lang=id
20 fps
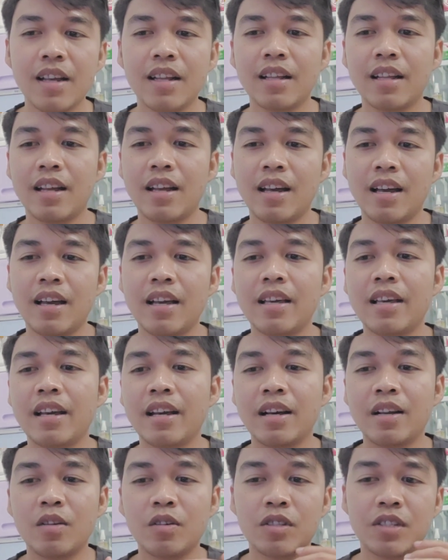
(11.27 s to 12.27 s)
Nah,
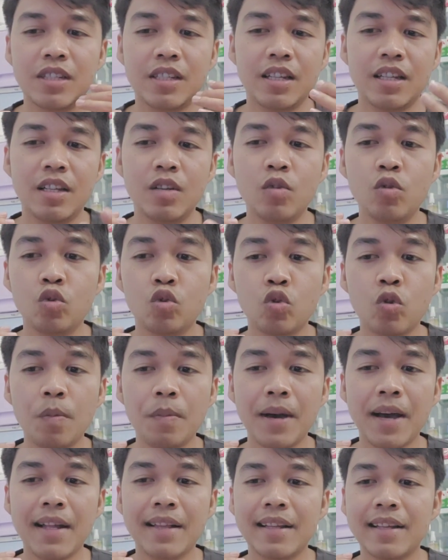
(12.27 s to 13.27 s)
yang lotion ini untuk
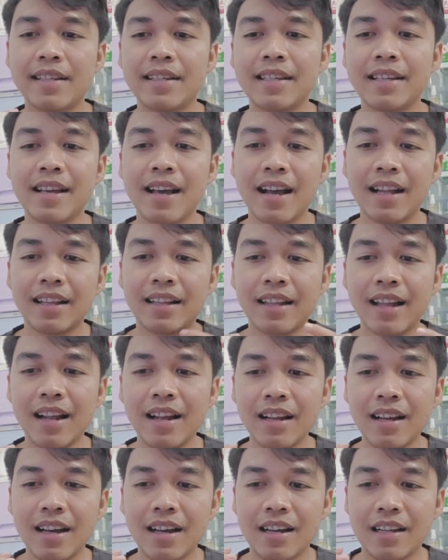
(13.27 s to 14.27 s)
mengatasi
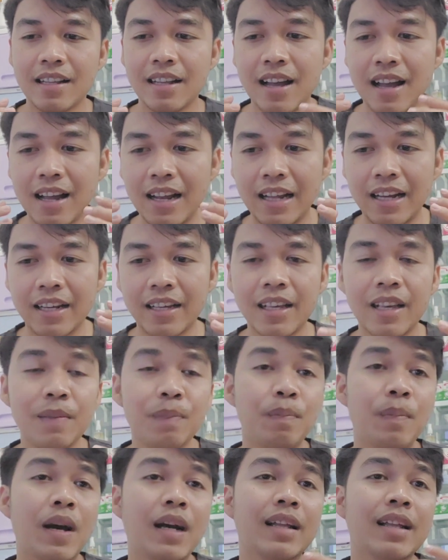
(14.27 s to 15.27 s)
gatal karena alergi
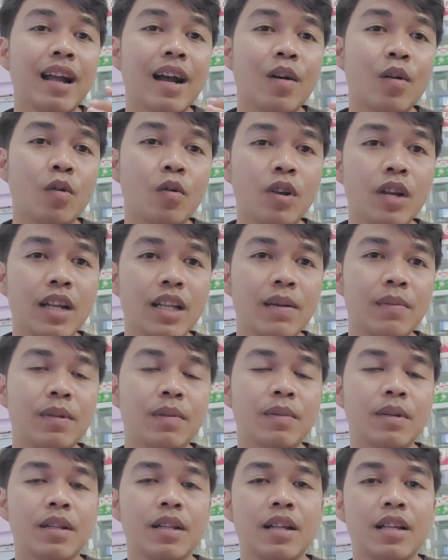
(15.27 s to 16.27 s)
pada kulit
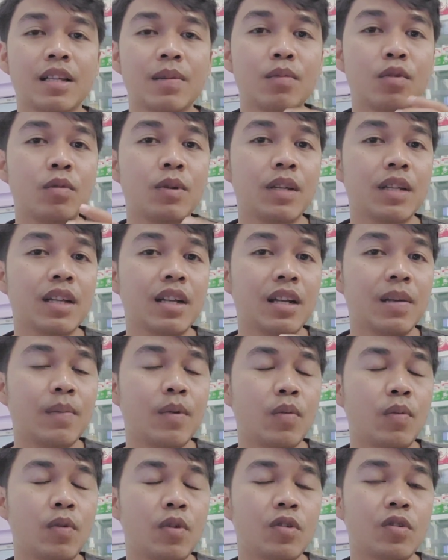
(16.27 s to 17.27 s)
teman-teman. Nah, sebelum kita
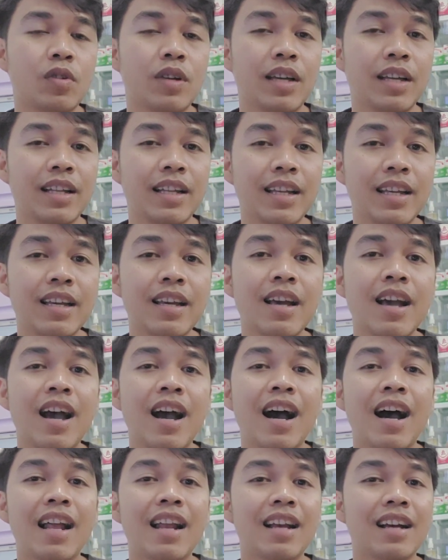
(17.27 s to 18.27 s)
review produk ini,
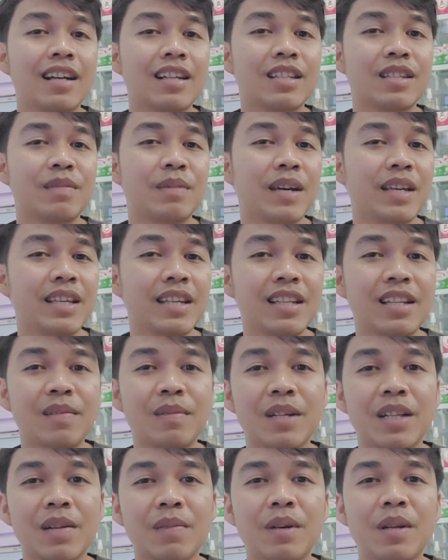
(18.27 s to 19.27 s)
alangkah sebaiknya
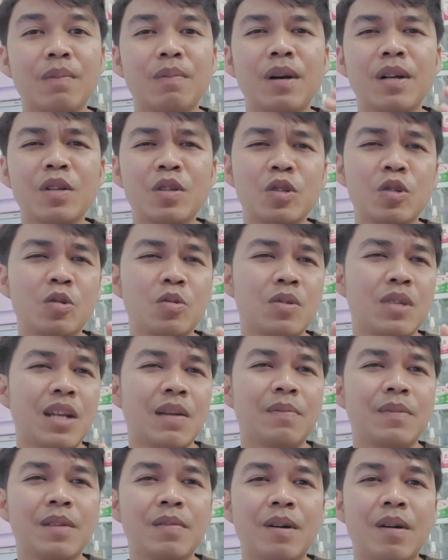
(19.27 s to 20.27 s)
teman-teman bantu
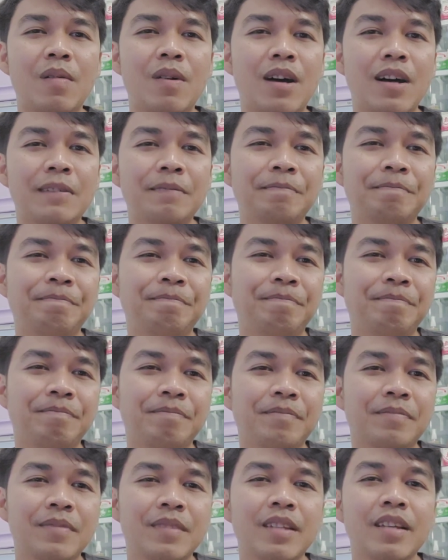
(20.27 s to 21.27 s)
subscribe di bawah,
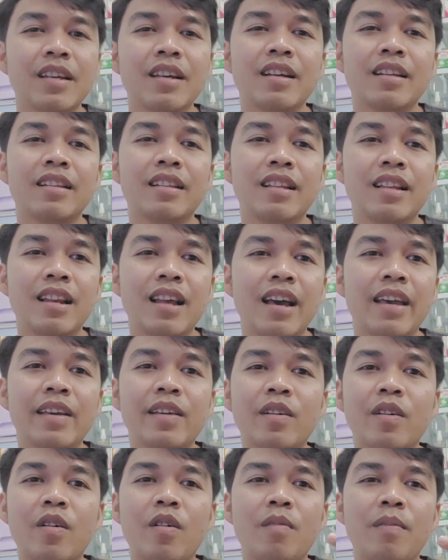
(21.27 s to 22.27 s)
di
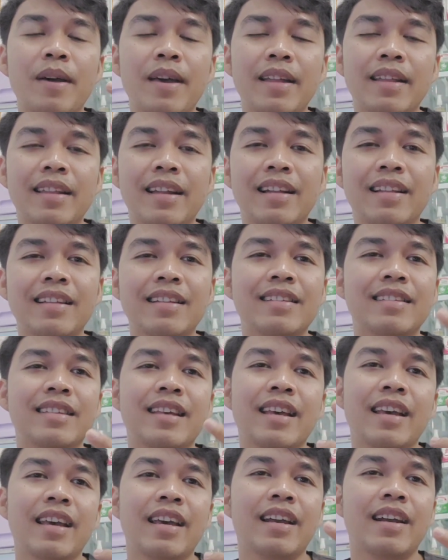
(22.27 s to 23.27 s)
like, komen, dan di
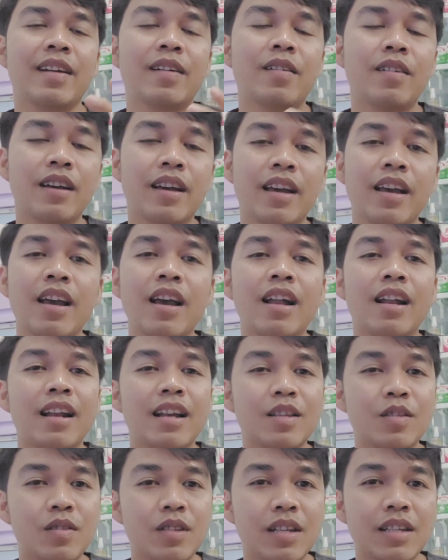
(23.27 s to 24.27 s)
share. Oke,
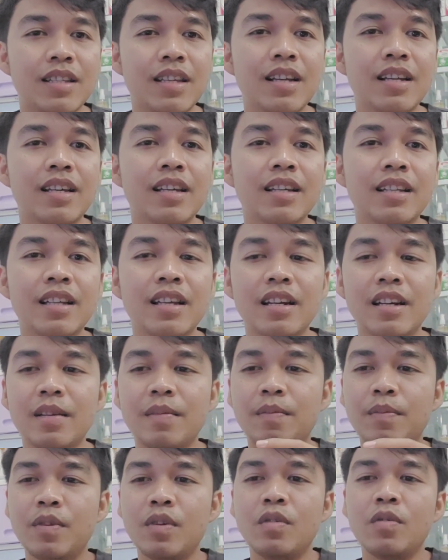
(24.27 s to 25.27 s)
langsung saja kita
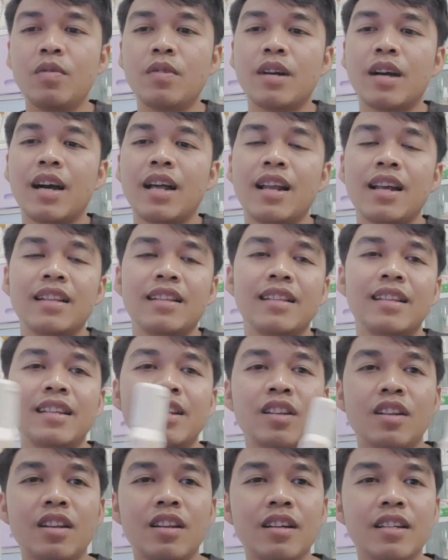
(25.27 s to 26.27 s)
review
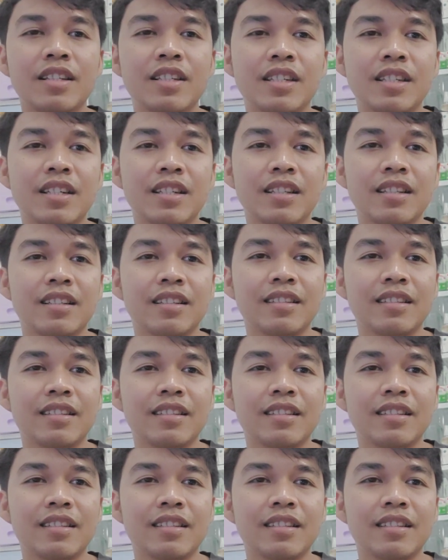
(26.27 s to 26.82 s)
Kaladin Lotion.